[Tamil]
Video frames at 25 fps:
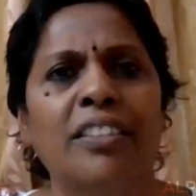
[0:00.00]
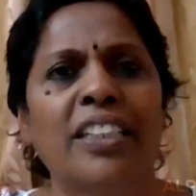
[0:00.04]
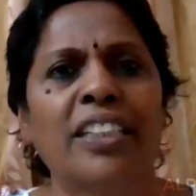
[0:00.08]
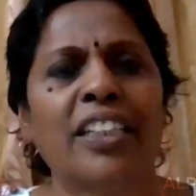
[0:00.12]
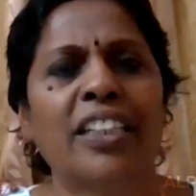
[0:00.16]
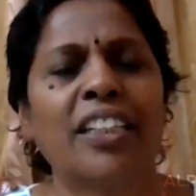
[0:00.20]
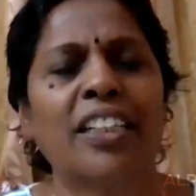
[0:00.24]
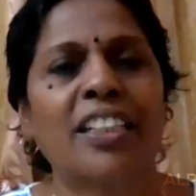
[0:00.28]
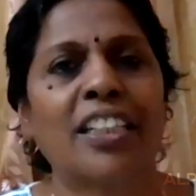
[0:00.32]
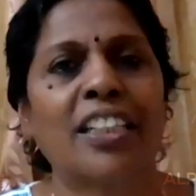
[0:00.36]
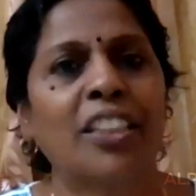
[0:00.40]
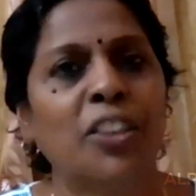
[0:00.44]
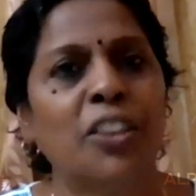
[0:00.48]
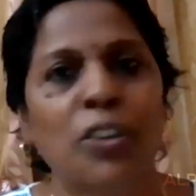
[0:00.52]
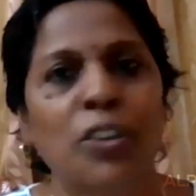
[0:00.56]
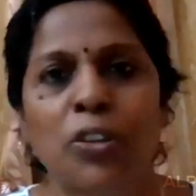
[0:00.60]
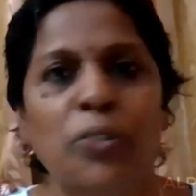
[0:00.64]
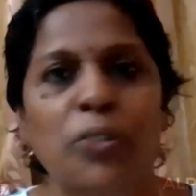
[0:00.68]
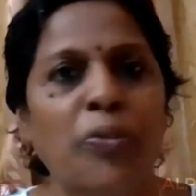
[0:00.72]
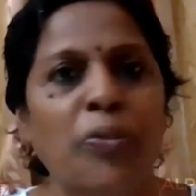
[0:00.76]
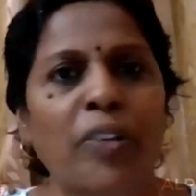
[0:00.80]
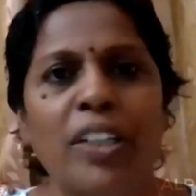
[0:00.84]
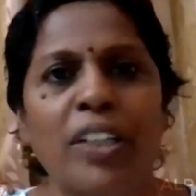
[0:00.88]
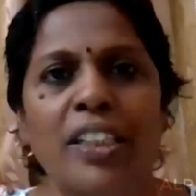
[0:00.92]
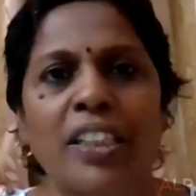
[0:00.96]
எங்களுக்கு அது
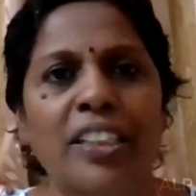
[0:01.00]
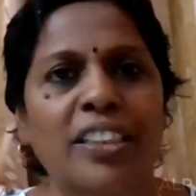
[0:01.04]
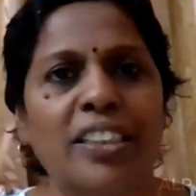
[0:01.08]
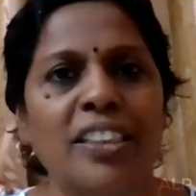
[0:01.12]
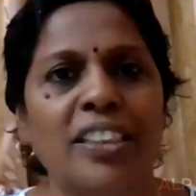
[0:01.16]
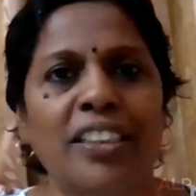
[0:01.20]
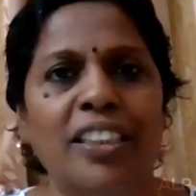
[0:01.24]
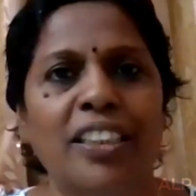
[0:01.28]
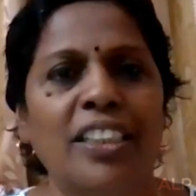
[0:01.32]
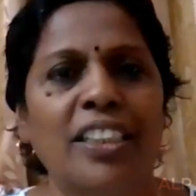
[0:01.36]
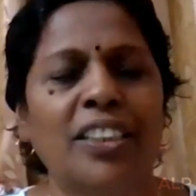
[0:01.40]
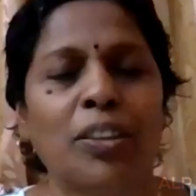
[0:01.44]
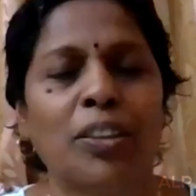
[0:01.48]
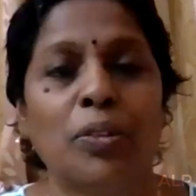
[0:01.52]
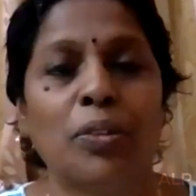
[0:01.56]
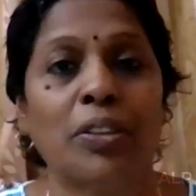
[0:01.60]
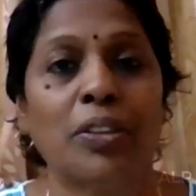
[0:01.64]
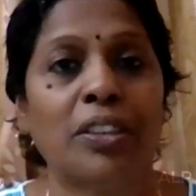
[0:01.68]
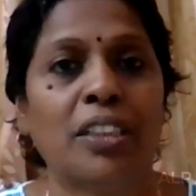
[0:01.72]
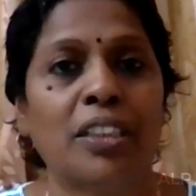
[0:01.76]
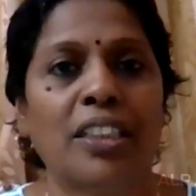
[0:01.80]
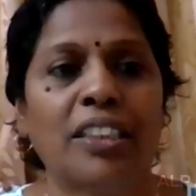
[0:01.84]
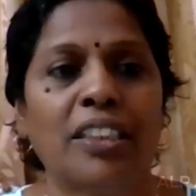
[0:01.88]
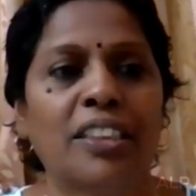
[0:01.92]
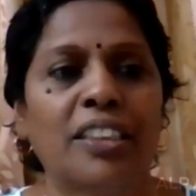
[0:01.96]
யூஸ்ஃபுல்லாக இருக்குது அந்த
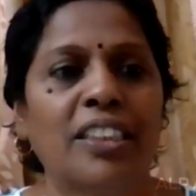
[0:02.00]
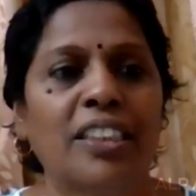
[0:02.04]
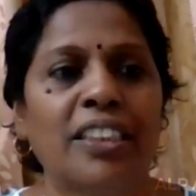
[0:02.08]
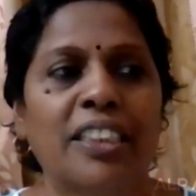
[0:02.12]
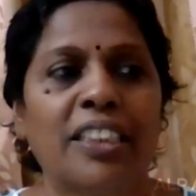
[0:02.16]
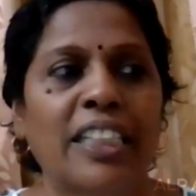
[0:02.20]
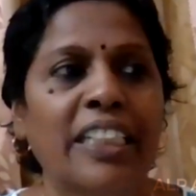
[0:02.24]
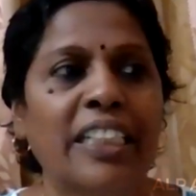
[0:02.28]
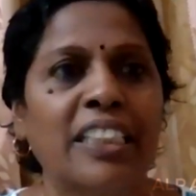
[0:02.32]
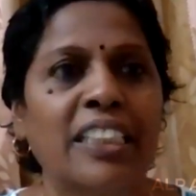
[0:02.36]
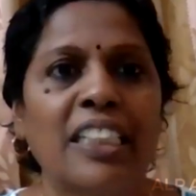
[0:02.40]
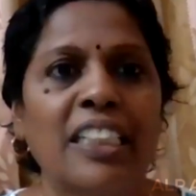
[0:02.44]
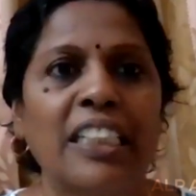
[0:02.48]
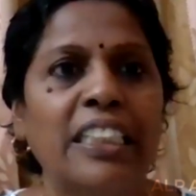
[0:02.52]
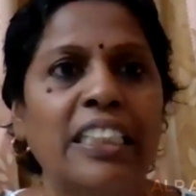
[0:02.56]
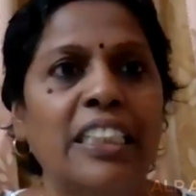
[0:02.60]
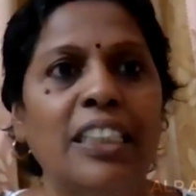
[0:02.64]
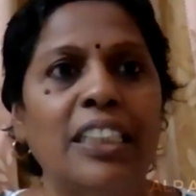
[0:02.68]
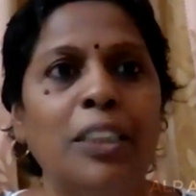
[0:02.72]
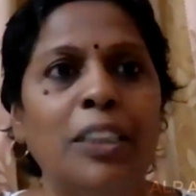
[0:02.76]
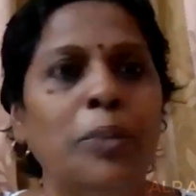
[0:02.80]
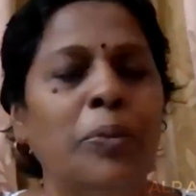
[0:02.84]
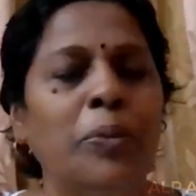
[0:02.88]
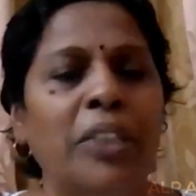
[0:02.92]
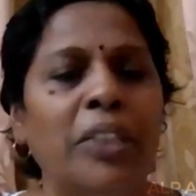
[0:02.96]
அந்த டயத்தில்
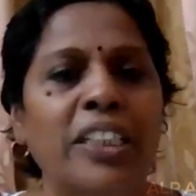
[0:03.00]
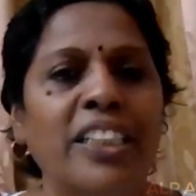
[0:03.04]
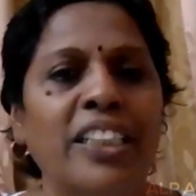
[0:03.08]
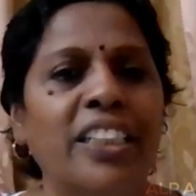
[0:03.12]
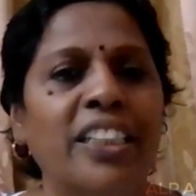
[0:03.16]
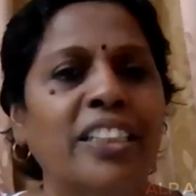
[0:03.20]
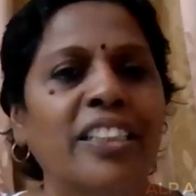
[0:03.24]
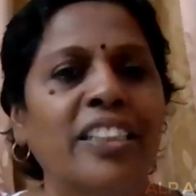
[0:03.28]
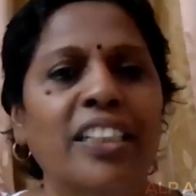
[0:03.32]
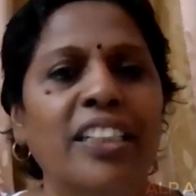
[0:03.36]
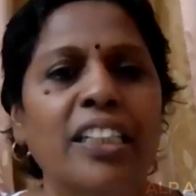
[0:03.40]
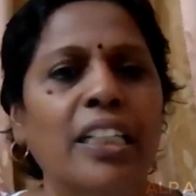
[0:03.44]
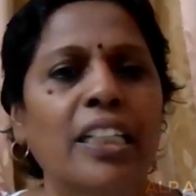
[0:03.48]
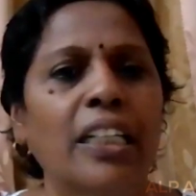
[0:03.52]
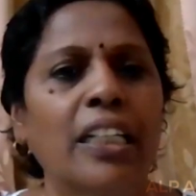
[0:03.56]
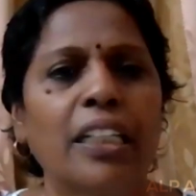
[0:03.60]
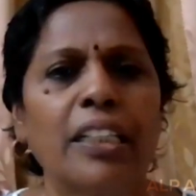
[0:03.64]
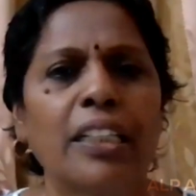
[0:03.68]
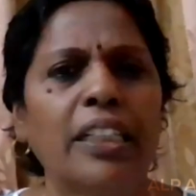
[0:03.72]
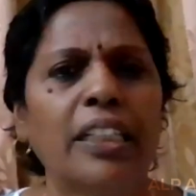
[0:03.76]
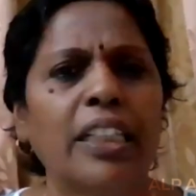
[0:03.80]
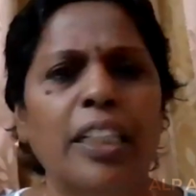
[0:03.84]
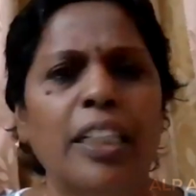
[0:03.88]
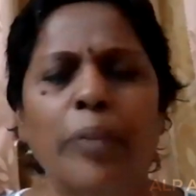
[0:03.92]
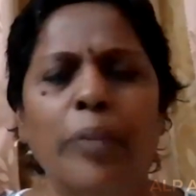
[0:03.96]
ஏர்லி மார்னிங்
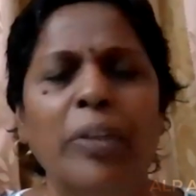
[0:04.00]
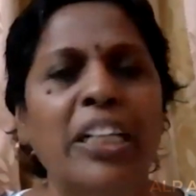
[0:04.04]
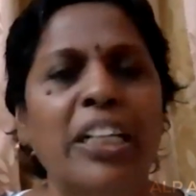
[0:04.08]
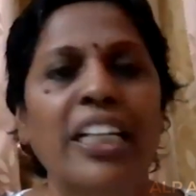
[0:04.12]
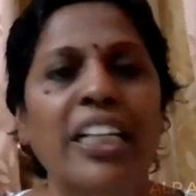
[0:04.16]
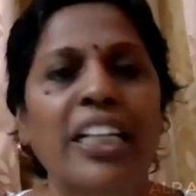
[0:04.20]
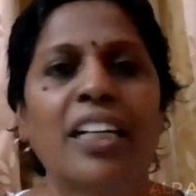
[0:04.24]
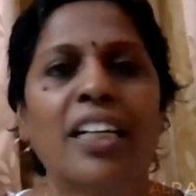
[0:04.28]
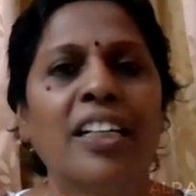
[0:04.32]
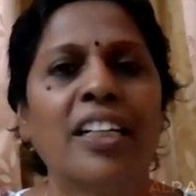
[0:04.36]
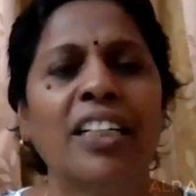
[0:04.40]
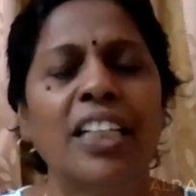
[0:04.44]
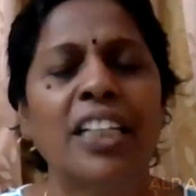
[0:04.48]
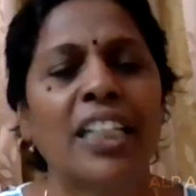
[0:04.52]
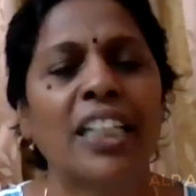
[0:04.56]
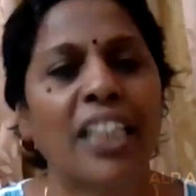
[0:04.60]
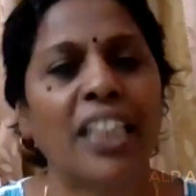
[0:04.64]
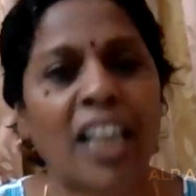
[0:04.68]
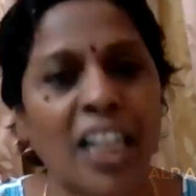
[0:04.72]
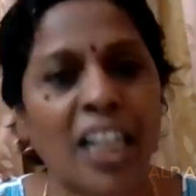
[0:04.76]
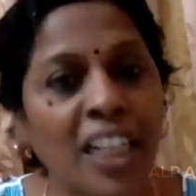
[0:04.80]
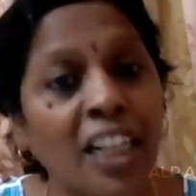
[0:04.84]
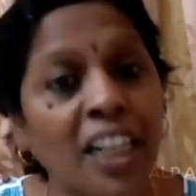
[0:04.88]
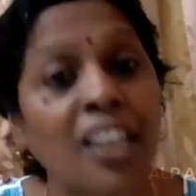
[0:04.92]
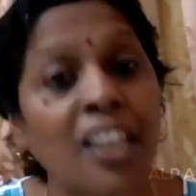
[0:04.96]
எந்திரிக்கிறது இனிமேல் எங்
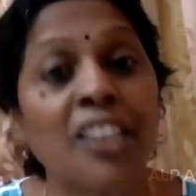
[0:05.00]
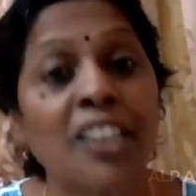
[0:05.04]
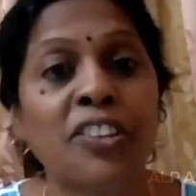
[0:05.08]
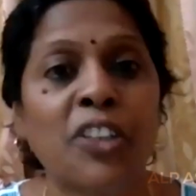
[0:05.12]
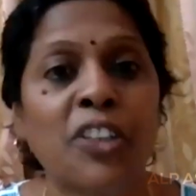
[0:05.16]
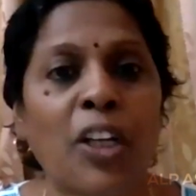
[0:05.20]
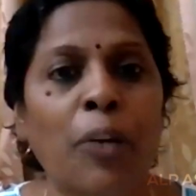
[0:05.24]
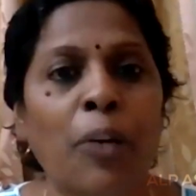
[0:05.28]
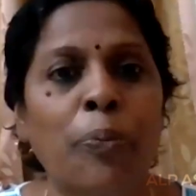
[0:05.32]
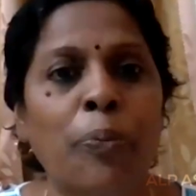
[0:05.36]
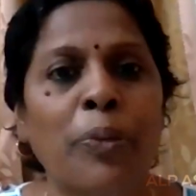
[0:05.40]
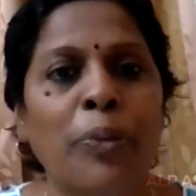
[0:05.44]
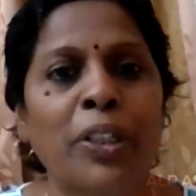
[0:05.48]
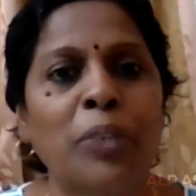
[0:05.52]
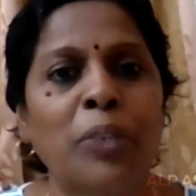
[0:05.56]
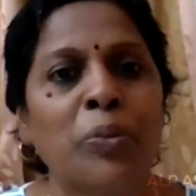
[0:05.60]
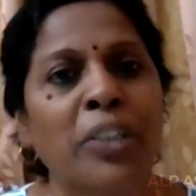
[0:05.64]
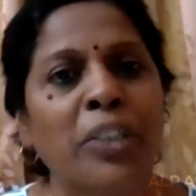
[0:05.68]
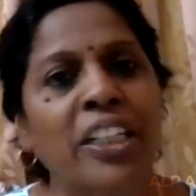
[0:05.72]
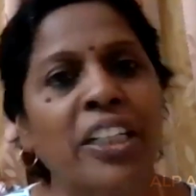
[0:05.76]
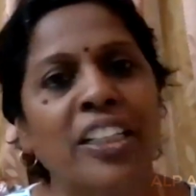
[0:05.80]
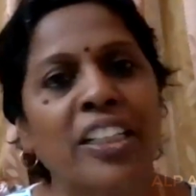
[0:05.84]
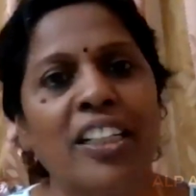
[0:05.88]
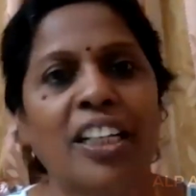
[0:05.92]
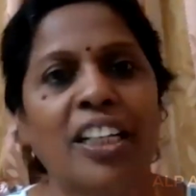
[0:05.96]
யாராலையும் ஸ்டாப் பண்ண
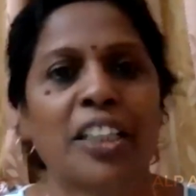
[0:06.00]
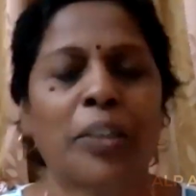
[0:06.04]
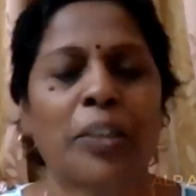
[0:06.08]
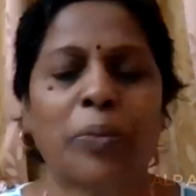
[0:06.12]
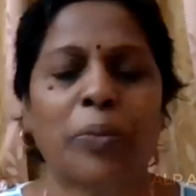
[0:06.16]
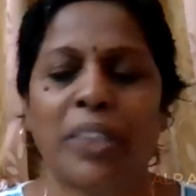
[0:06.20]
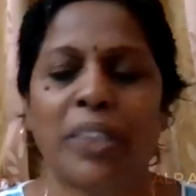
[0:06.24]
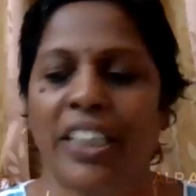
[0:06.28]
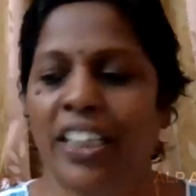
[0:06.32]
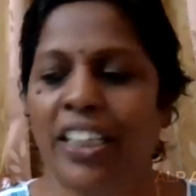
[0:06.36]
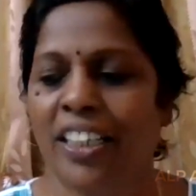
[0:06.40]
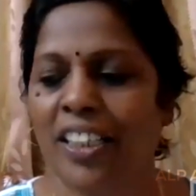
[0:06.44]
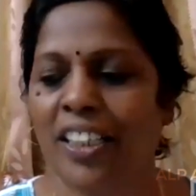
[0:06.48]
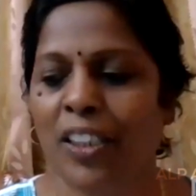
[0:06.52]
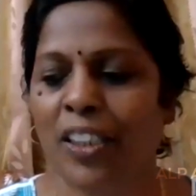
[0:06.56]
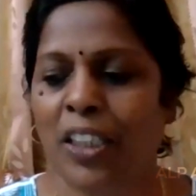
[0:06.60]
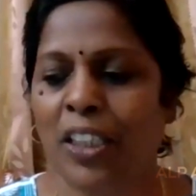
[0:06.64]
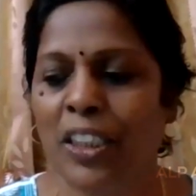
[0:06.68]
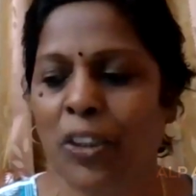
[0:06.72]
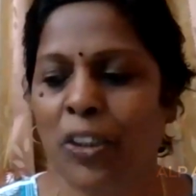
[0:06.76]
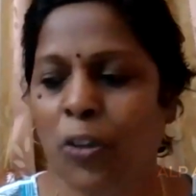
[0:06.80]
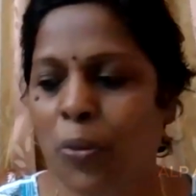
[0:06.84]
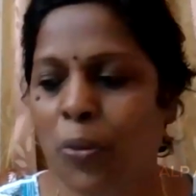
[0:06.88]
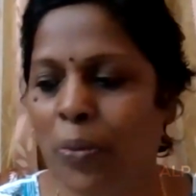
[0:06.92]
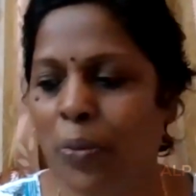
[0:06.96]
முடியாது அந்த மாதிரி
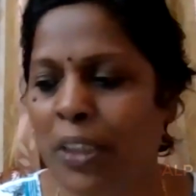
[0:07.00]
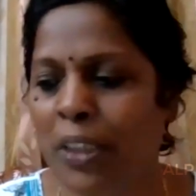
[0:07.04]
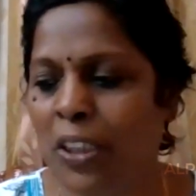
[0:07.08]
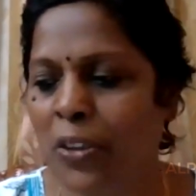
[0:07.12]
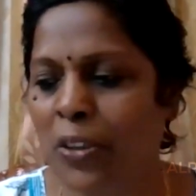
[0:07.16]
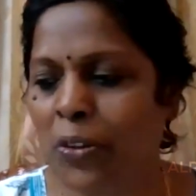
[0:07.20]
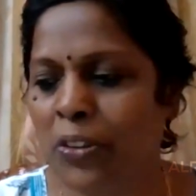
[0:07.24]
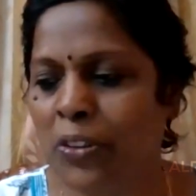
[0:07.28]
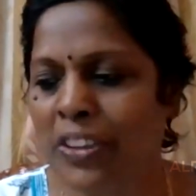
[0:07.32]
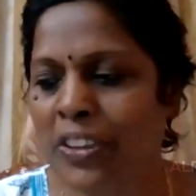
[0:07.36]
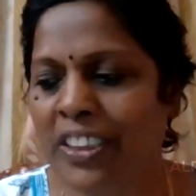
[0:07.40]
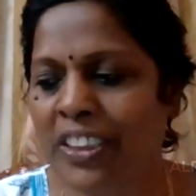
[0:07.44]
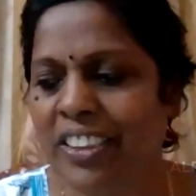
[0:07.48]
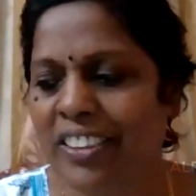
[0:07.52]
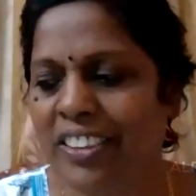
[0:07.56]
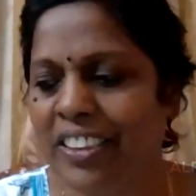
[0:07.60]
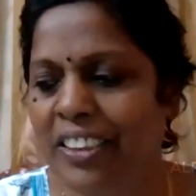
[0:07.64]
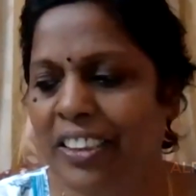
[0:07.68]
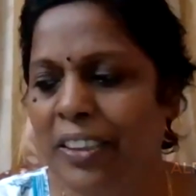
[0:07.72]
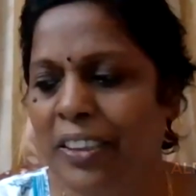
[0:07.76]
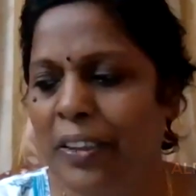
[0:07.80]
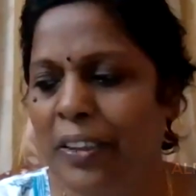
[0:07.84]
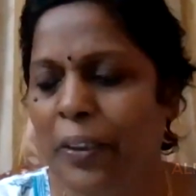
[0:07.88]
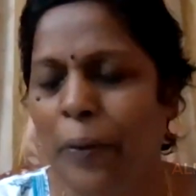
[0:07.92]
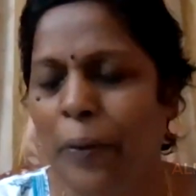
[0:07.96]
எங்களுக்கு அந்த ஒரு பழக்கம் வந்துட்டுது